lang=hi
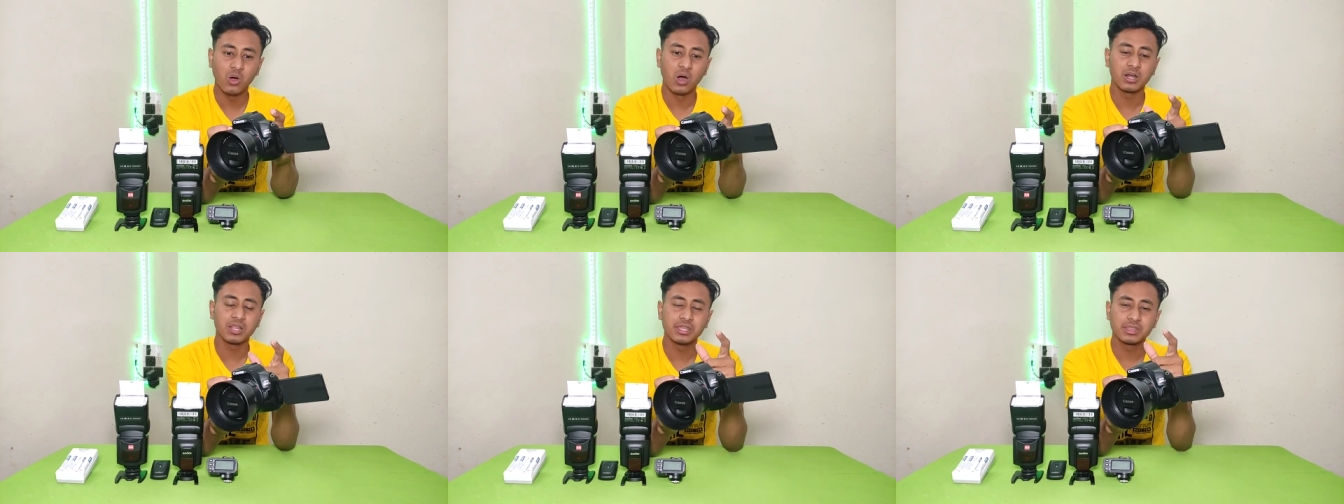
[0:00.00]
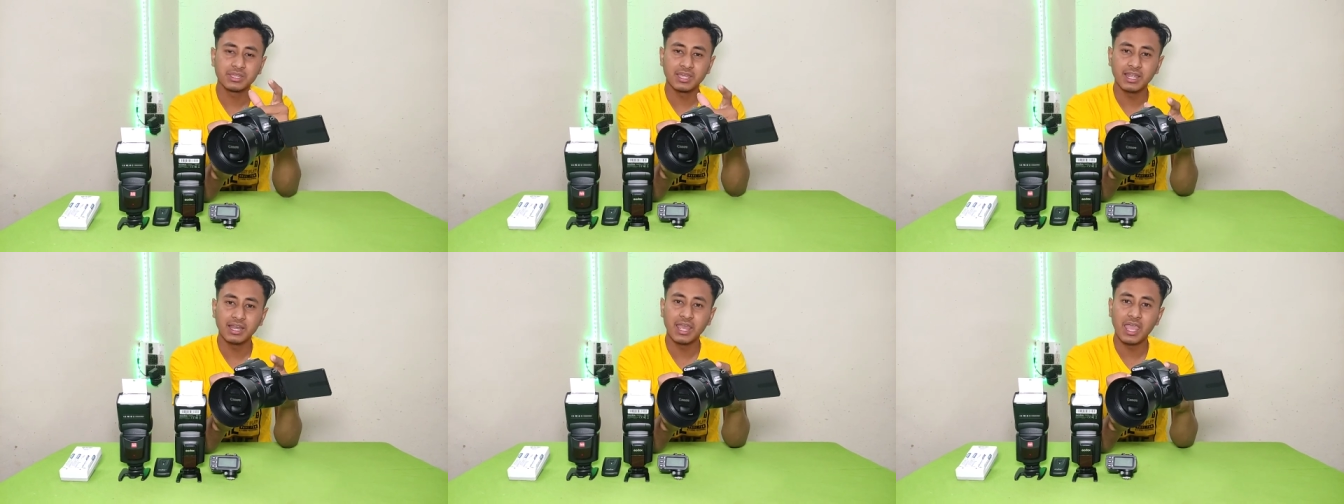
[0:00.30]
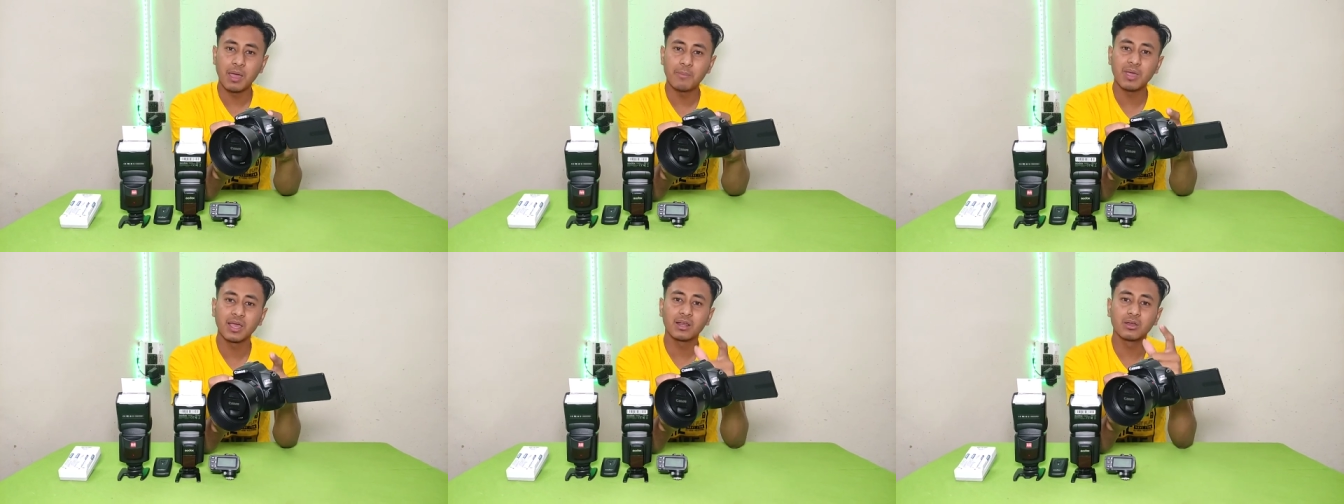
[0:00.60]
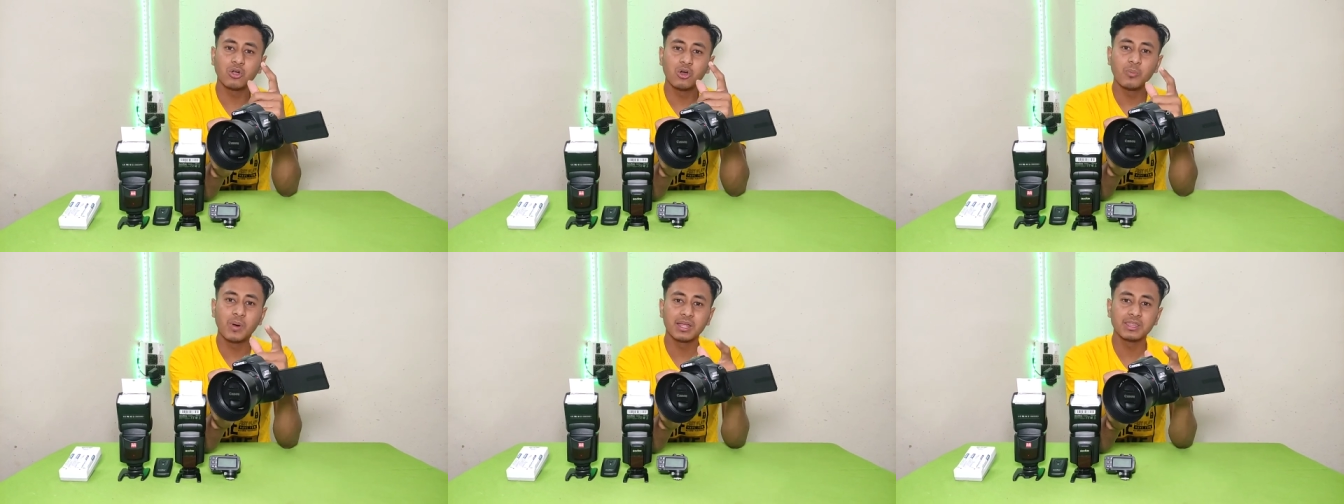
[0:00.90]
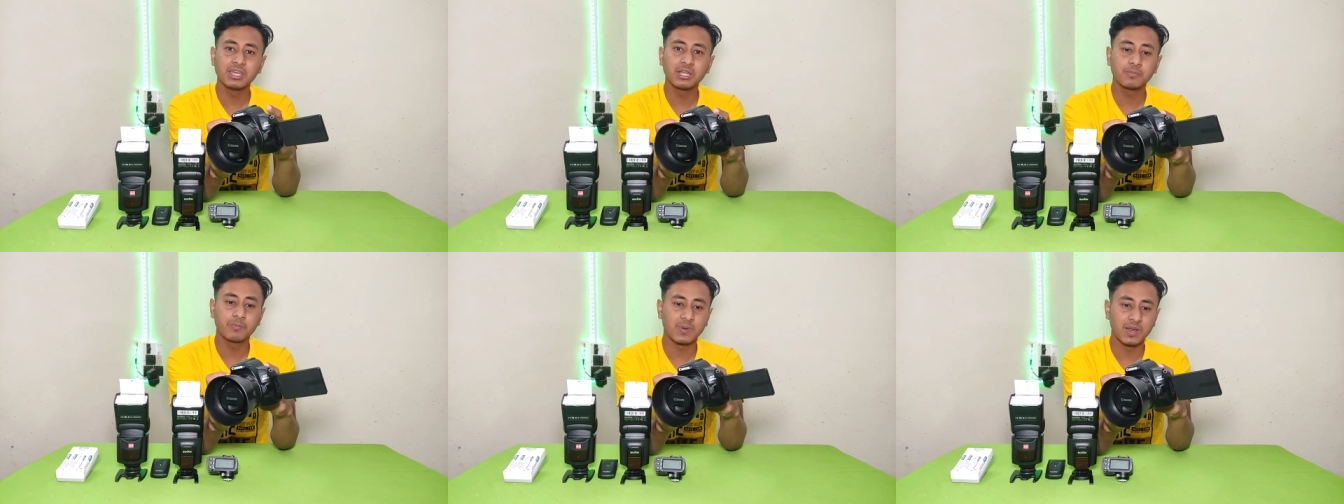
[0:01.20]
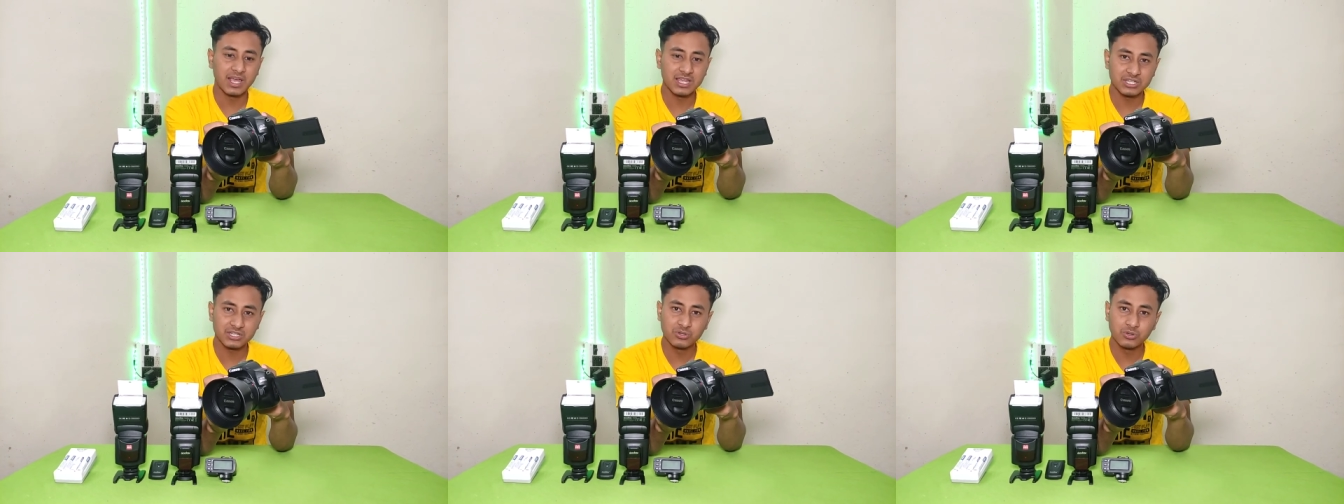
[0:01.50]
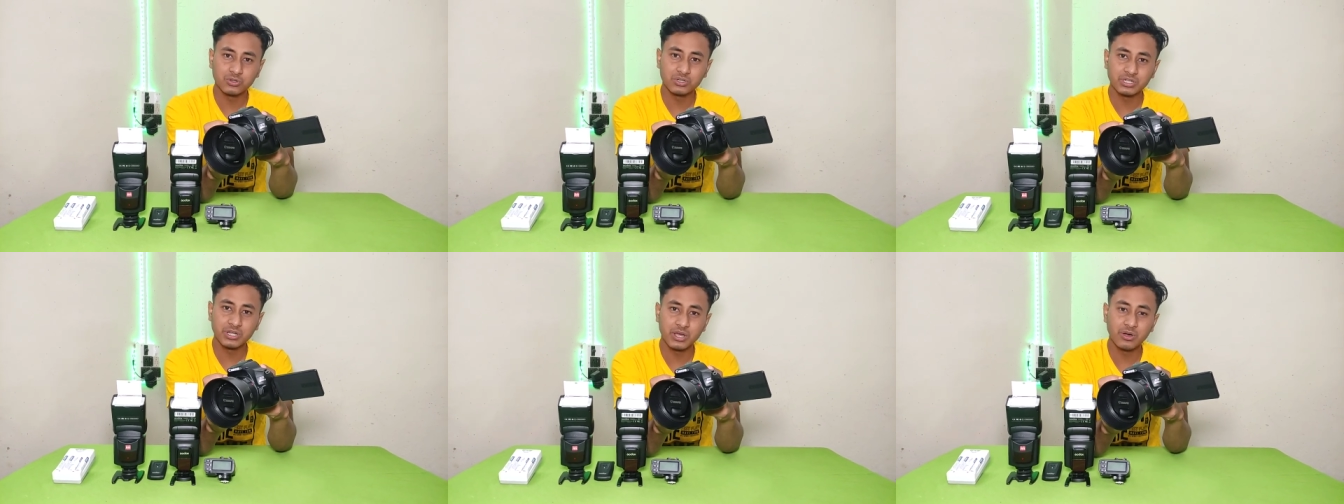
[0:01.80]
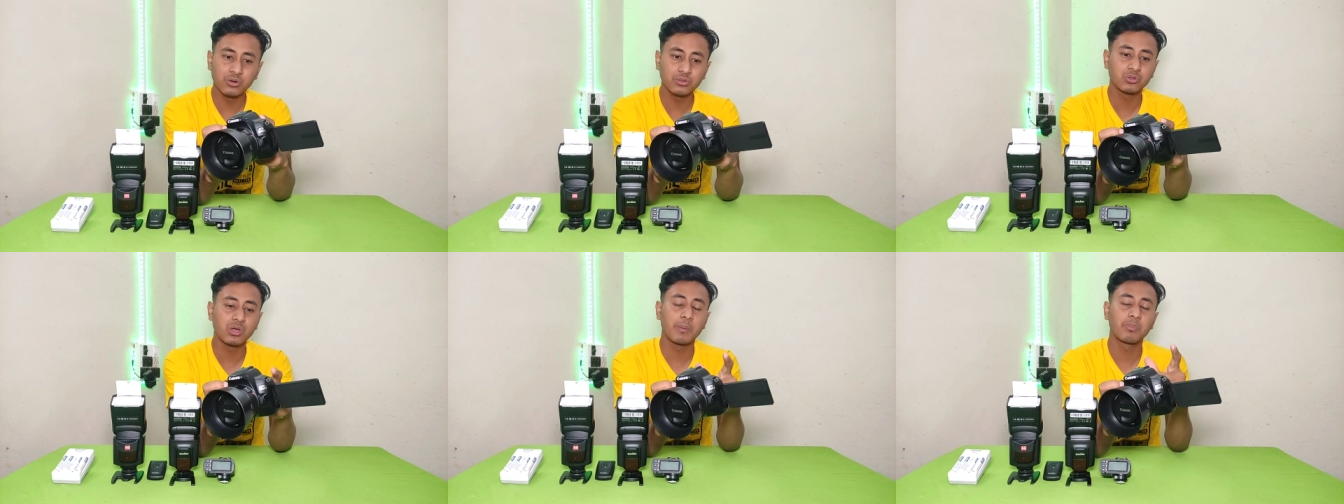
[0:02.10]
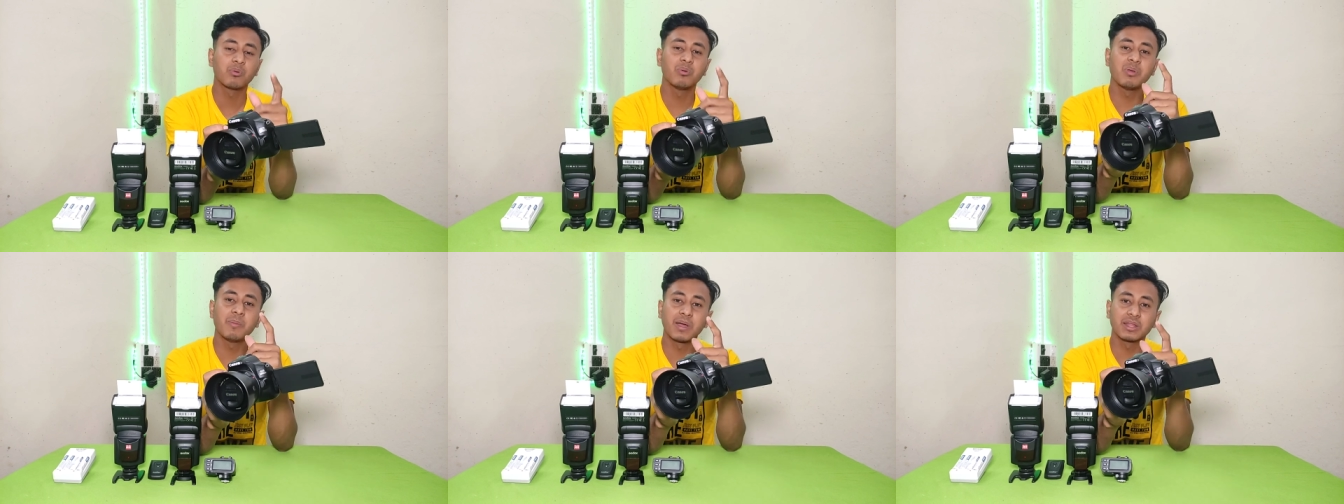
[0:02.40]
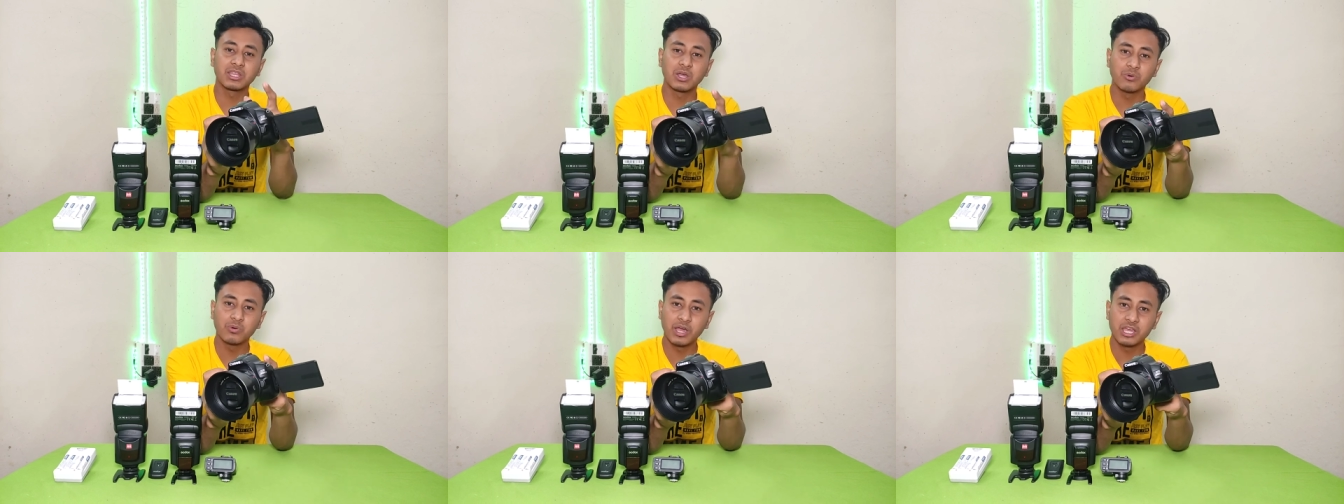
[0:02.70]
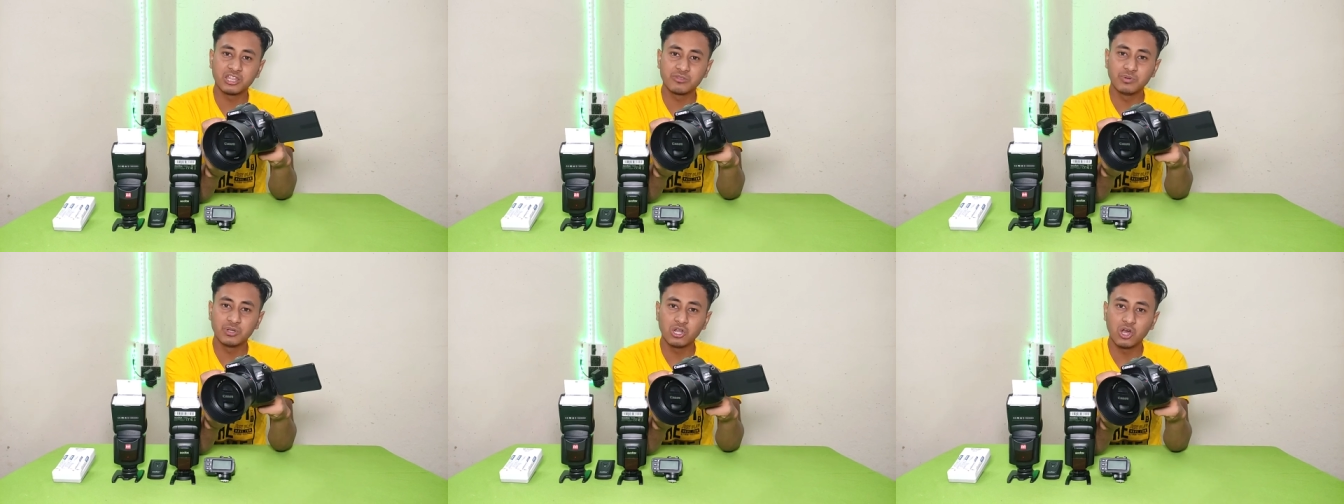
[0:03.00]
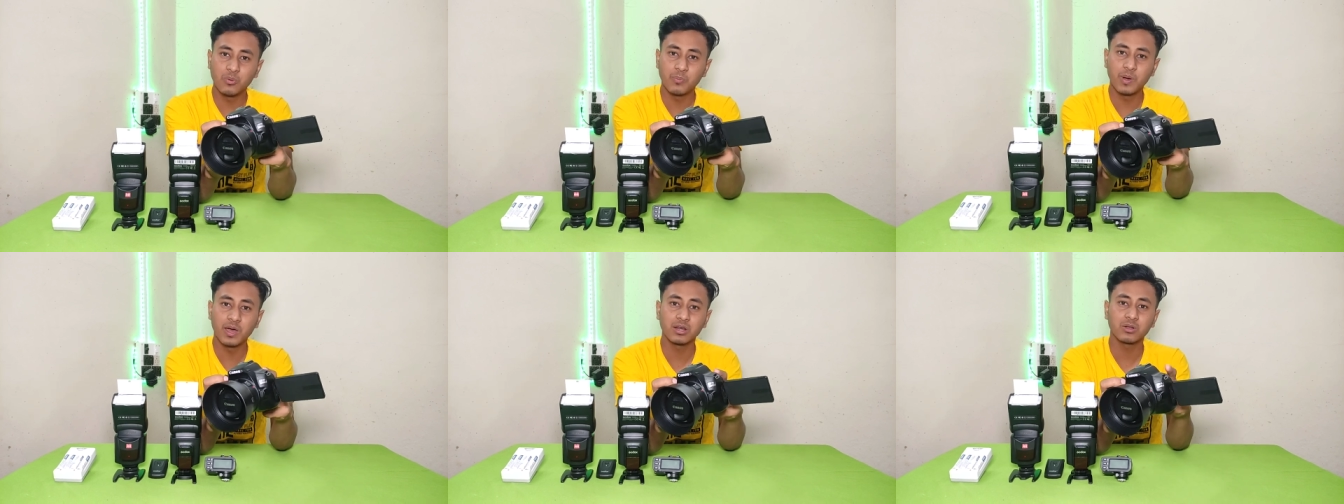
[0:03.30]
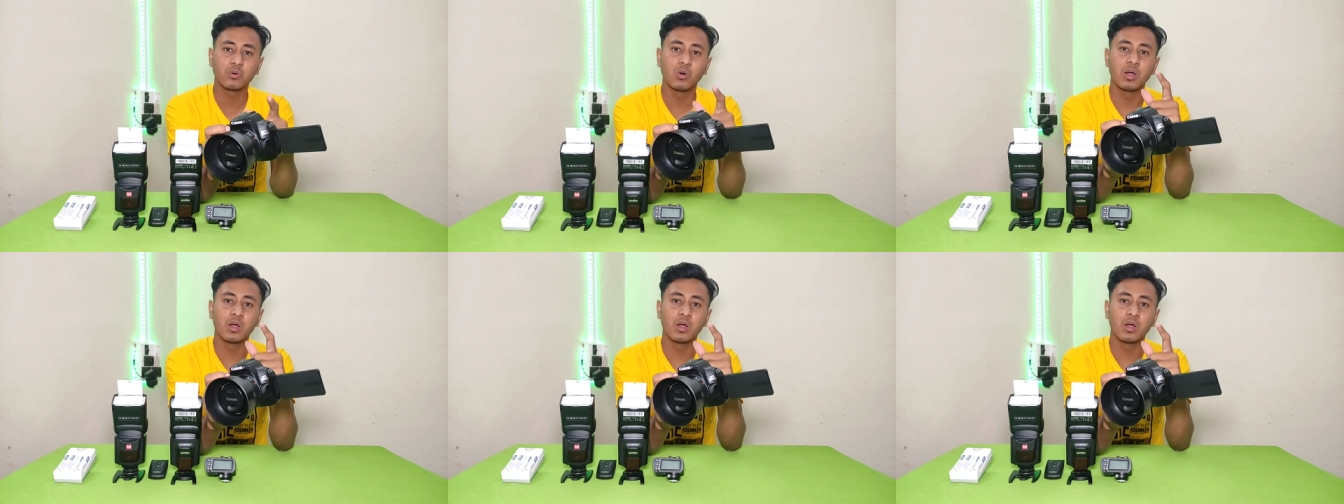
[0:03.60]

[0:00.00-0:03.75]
और इसके लिए आप एक लो बजट फ्लैश ढूंढ रहे हो तो आपको मैं बताऊंगा इस वीडियो पर